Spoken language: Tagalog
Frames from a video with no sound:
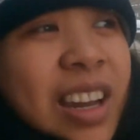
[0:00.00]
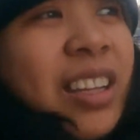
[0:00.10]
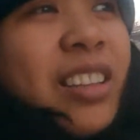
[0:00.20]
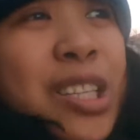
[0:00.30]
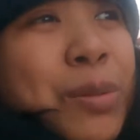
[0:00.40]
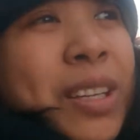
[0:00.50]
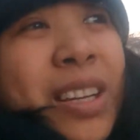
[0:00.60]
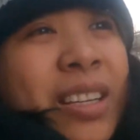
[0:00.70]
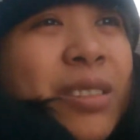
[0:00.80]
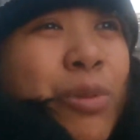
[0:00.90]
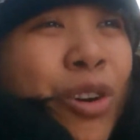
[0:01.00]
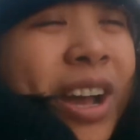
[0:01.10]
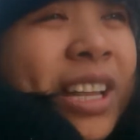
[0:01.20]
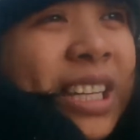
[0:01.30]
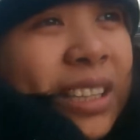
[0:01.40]
at least we can walk
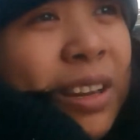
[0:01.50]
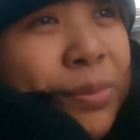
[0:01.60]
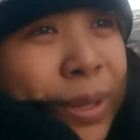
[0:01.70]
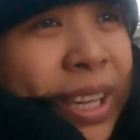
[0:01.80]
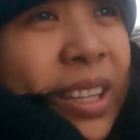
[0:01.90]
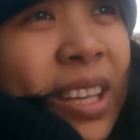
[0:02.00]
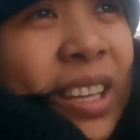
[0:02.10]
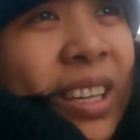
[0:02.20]
a little bit.